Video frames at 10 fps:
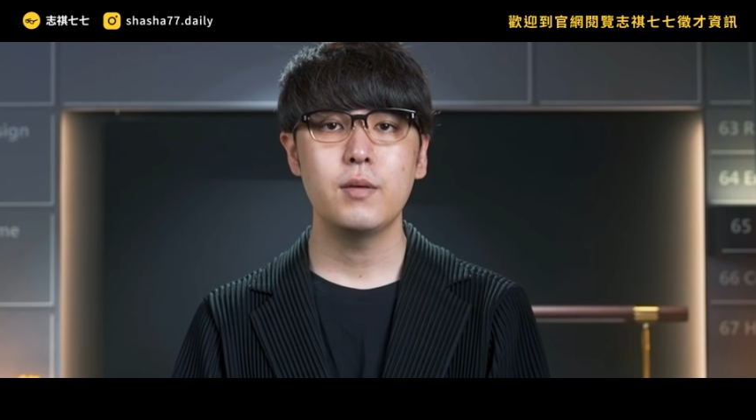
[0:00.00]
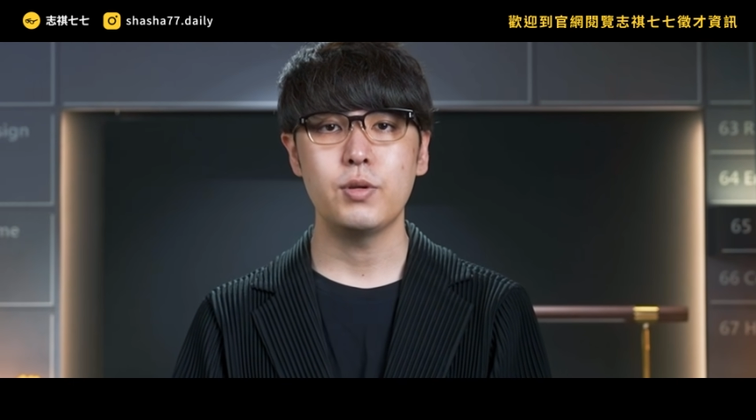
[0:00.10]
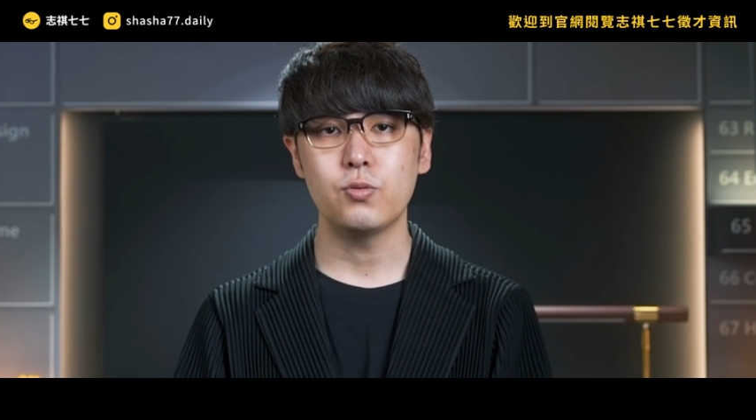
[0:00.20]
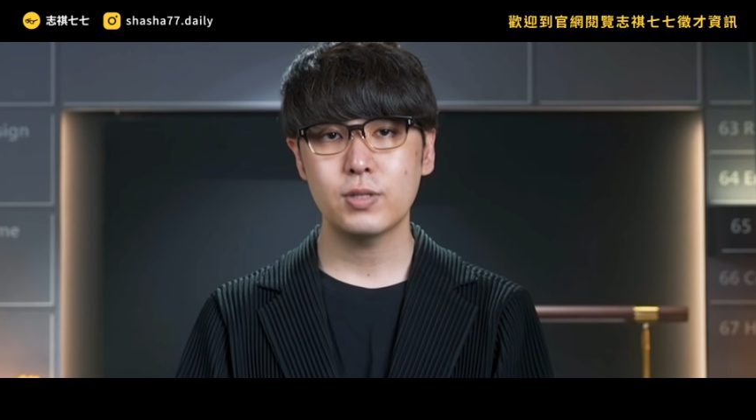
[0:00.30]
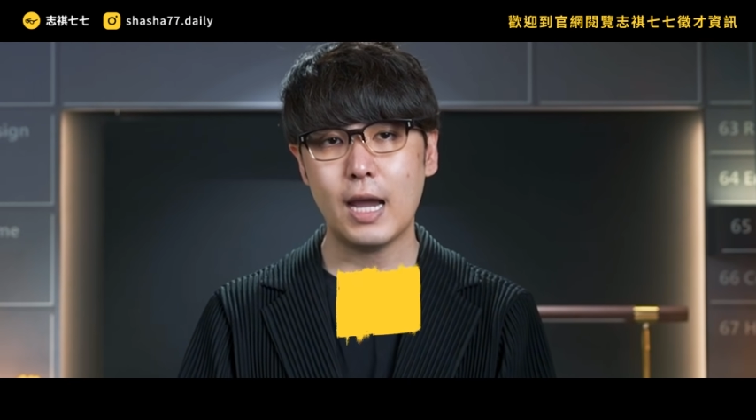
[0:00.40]

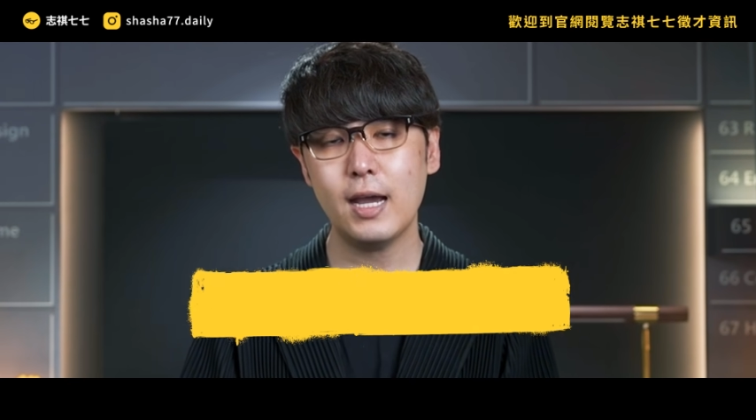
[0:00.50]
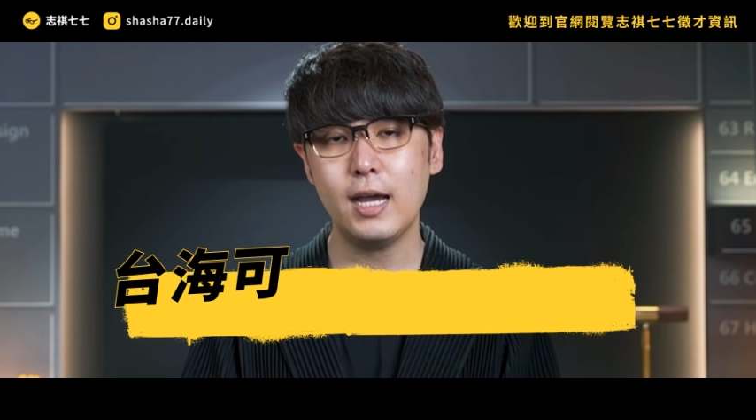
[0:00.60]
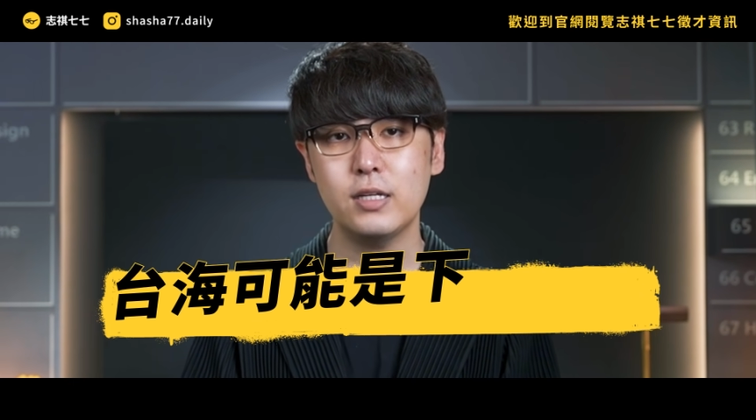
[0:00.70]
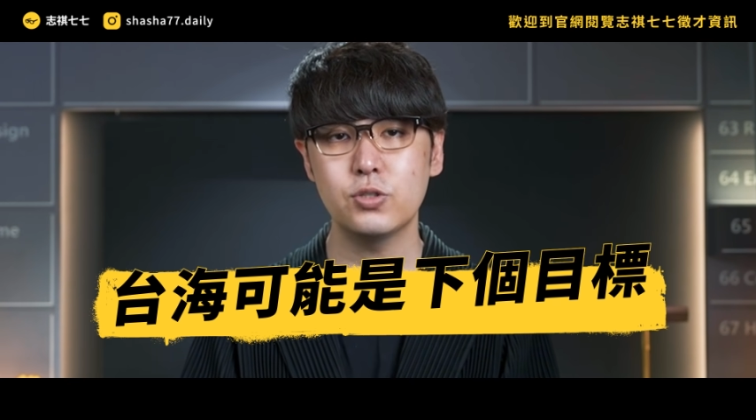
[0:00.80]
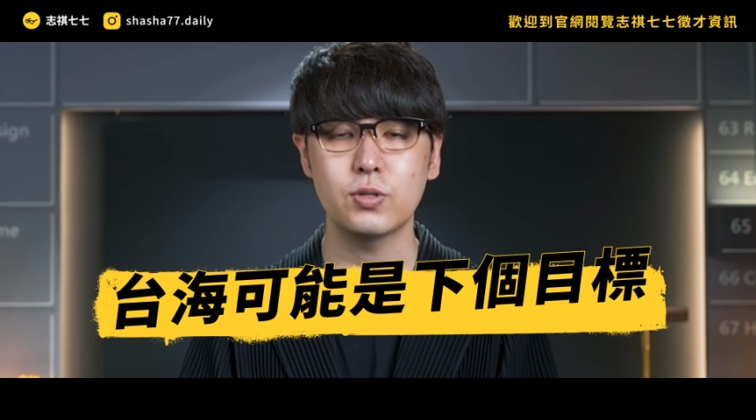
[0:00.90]
比如，台
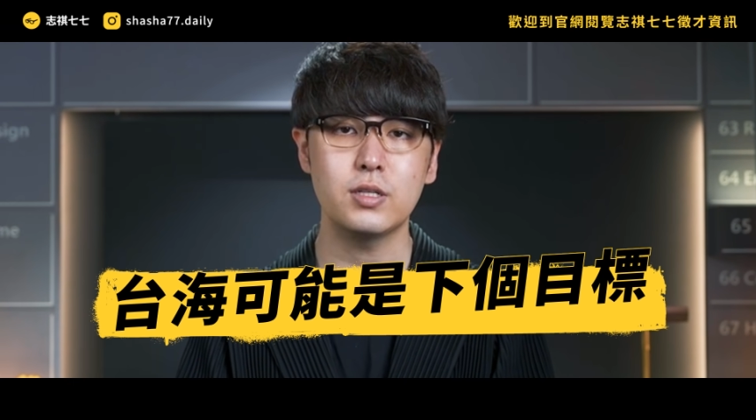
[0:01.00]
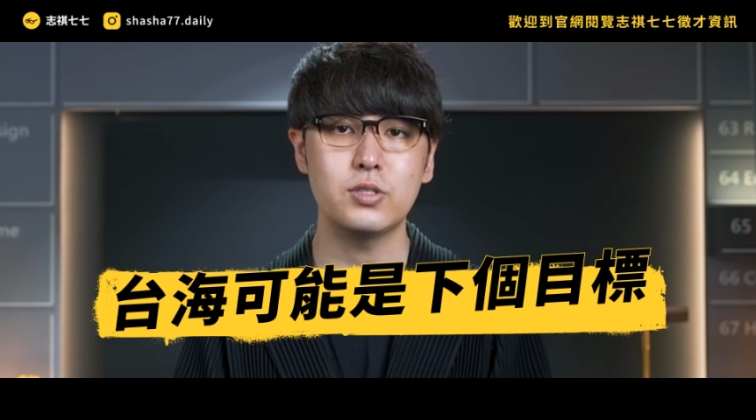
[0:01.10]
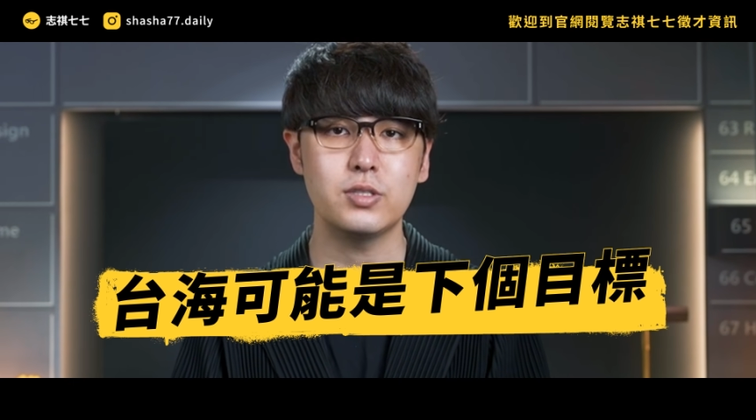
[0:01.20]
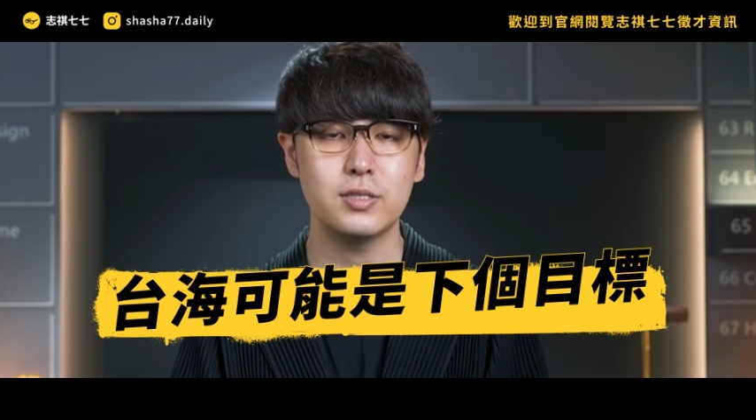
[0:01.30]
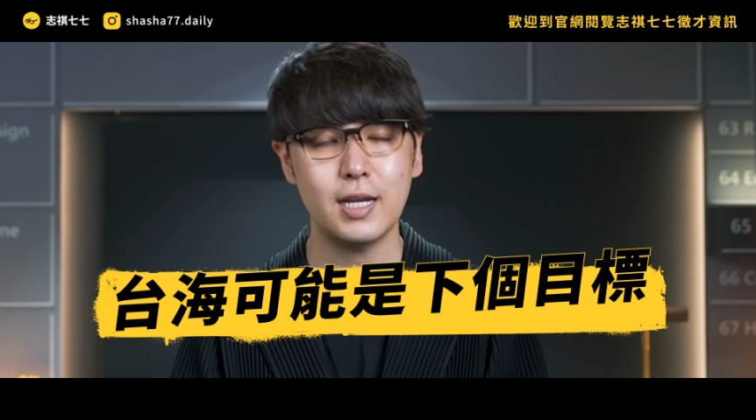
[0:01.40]
海就可
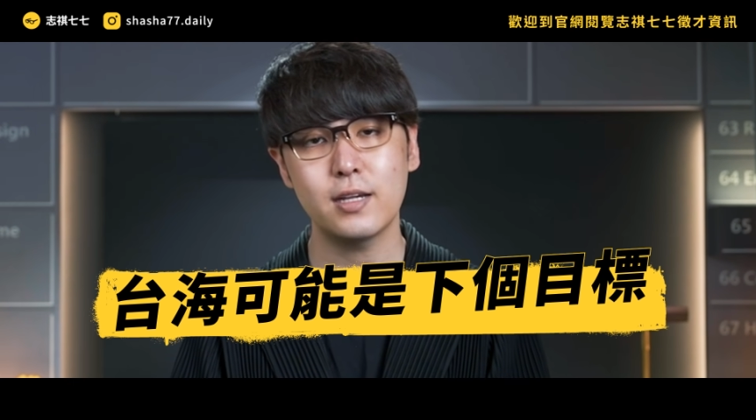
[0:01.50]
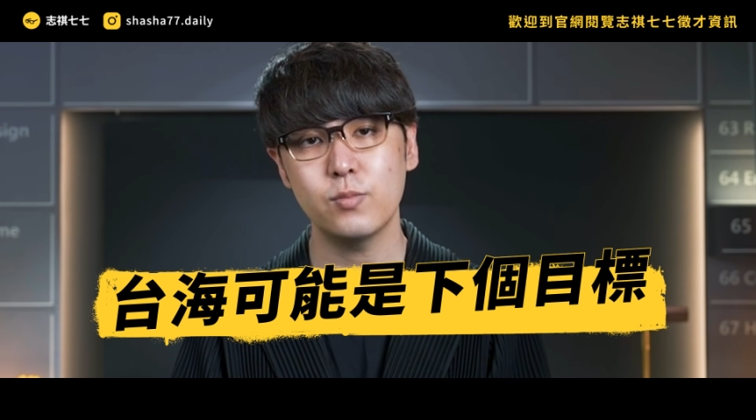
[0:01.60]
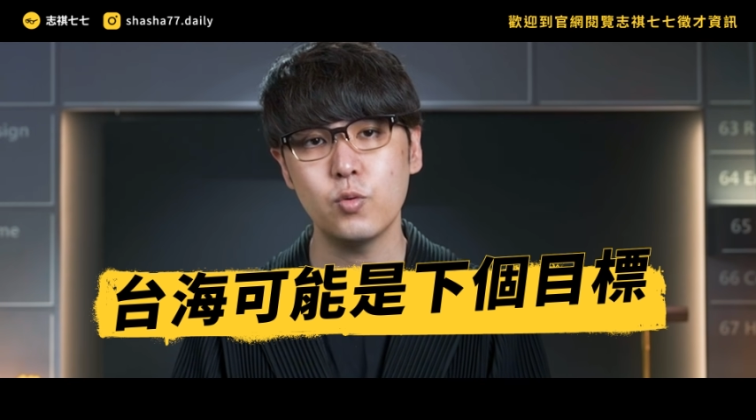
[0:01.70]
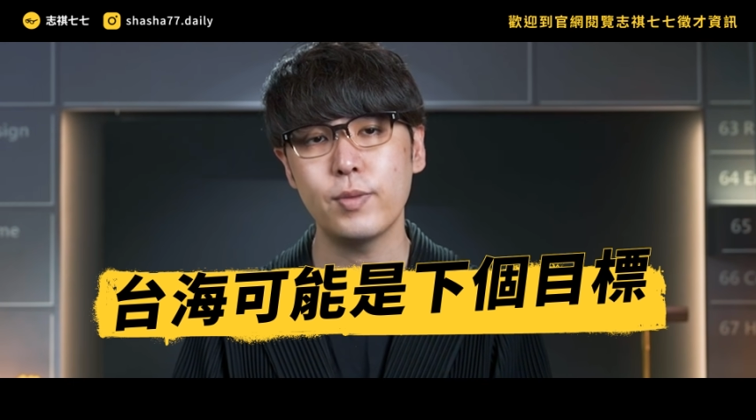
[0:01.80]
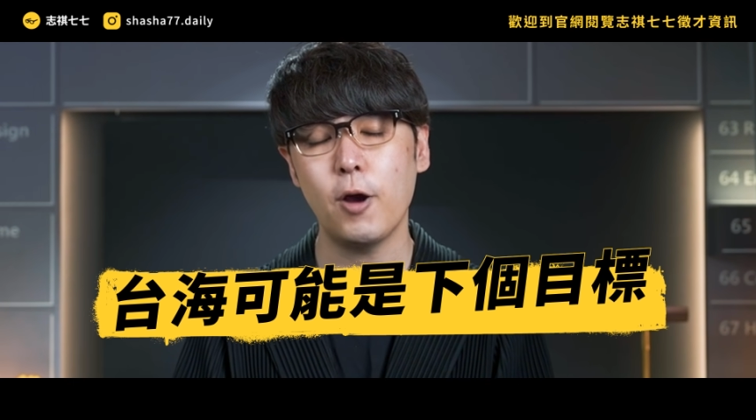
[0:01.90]
能是下一
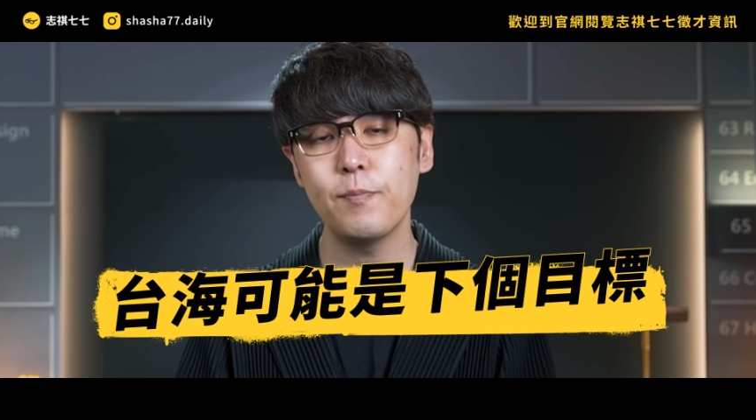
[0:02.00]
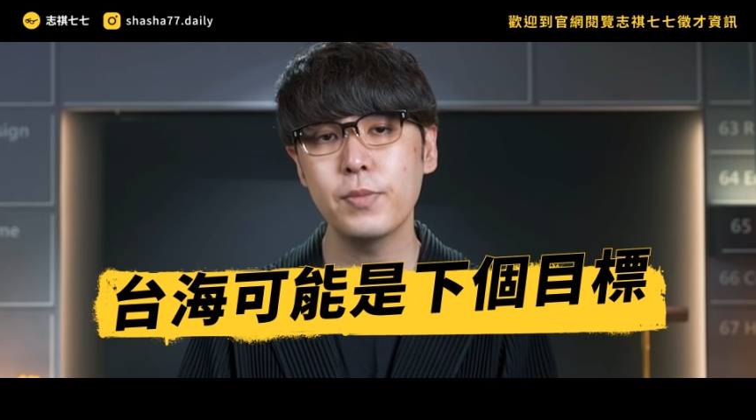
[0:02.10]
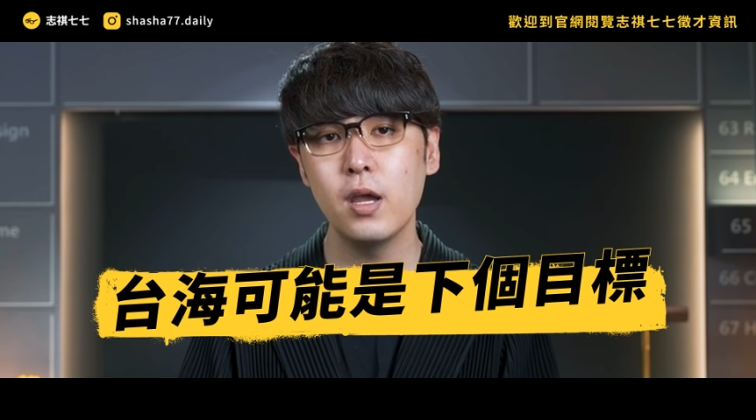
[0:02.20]
个目标。